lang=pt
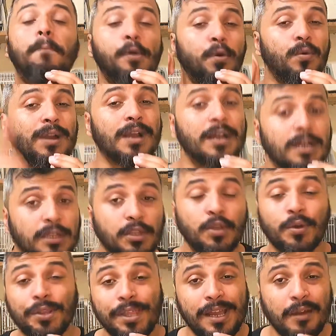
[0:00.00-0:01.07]
para o canto. E
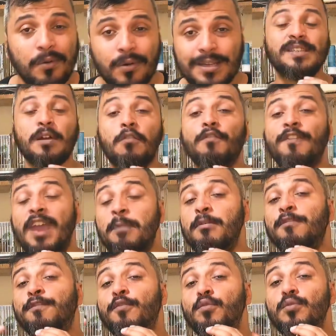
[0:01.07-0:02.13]
outra coisa, é um
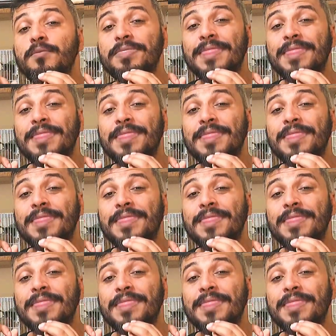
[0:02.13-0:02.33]
vermifugo